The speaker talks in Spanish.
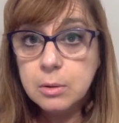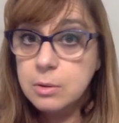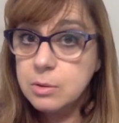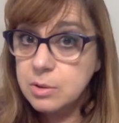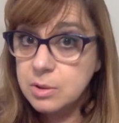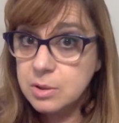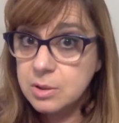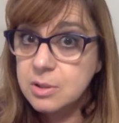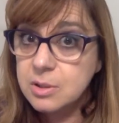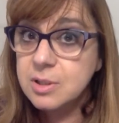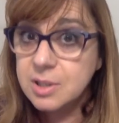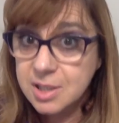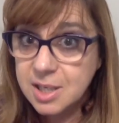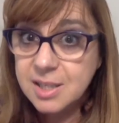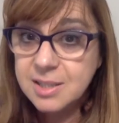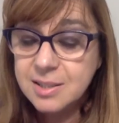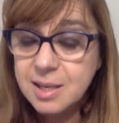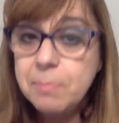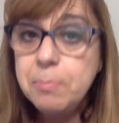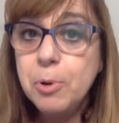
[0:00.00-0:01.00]
Sí
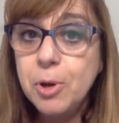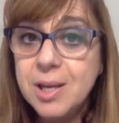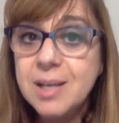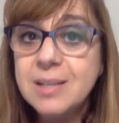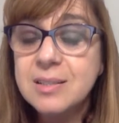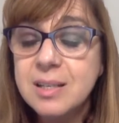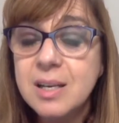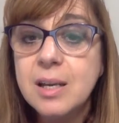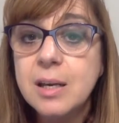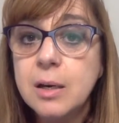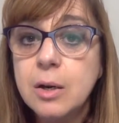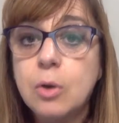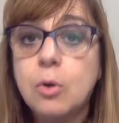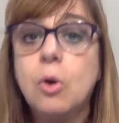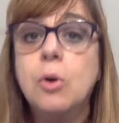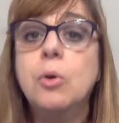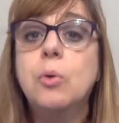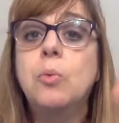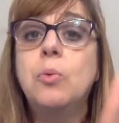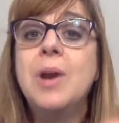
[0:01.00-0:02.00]
se puede hacer
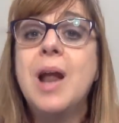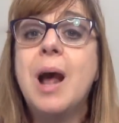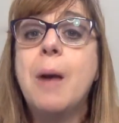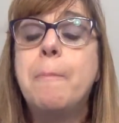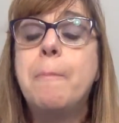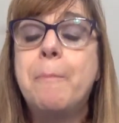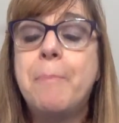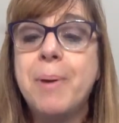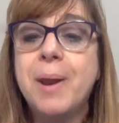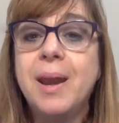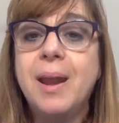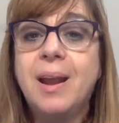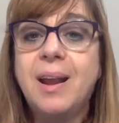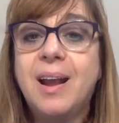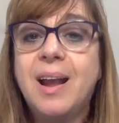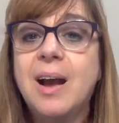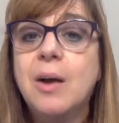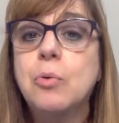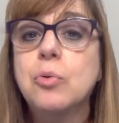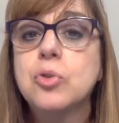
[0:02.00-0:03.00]
con una
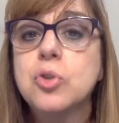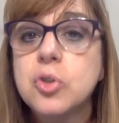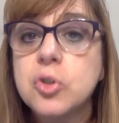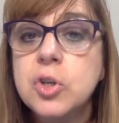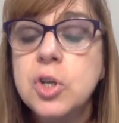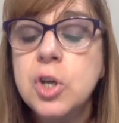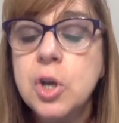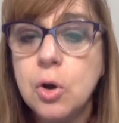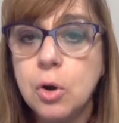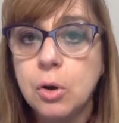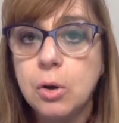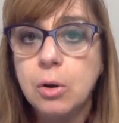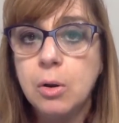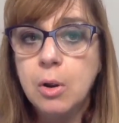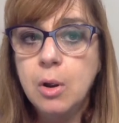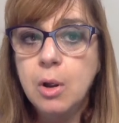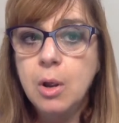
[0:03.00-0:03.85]
precaución,